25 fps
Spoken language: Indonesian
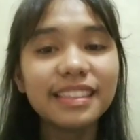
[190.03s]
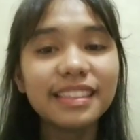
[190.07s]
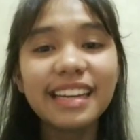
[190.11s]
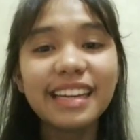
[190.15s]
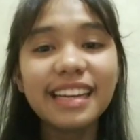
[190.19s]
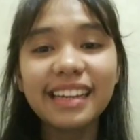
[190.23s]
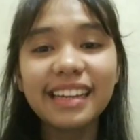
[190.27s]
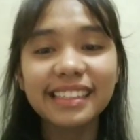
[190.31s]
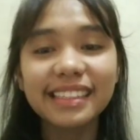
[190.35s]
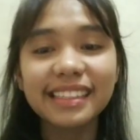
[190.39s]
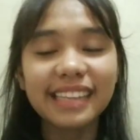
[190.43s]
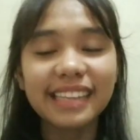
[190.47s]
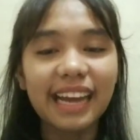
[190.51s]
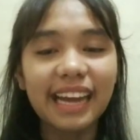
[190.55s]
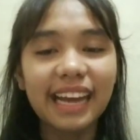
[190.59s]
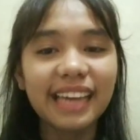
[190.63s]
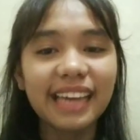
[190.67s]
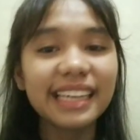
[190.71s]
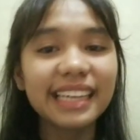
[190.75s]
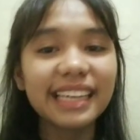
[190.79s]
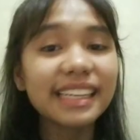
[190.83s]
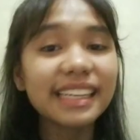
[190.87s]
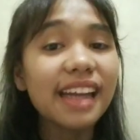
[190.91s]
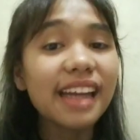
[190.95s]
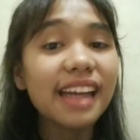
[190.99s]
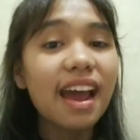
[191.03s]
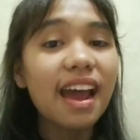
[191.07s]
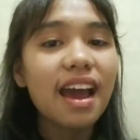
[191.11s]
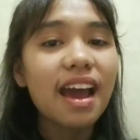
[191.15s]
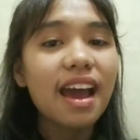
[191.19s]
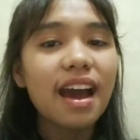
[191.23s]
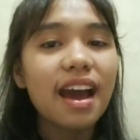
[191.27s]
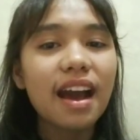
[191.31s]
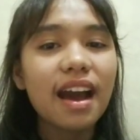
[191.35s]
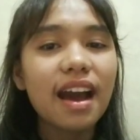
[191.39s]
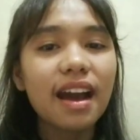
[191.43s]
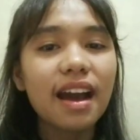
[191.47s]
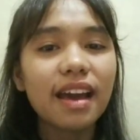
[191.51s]
Dan yang terakhir,
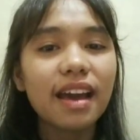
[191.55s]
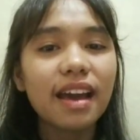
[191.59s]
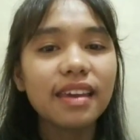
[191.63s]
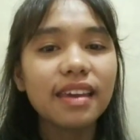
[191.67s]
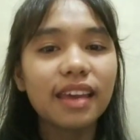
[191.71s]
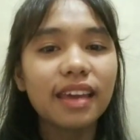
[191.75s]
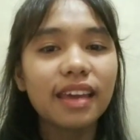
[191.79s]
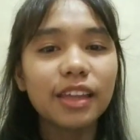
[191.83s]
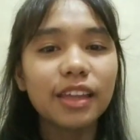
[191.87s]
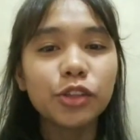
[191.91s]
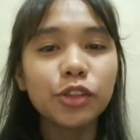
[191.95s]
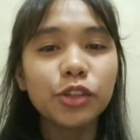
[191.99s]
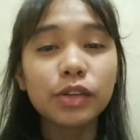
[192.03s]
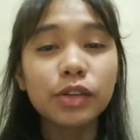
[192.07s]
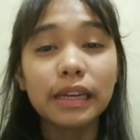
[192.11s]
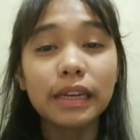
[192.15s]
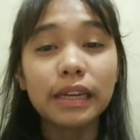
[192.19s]
yaitu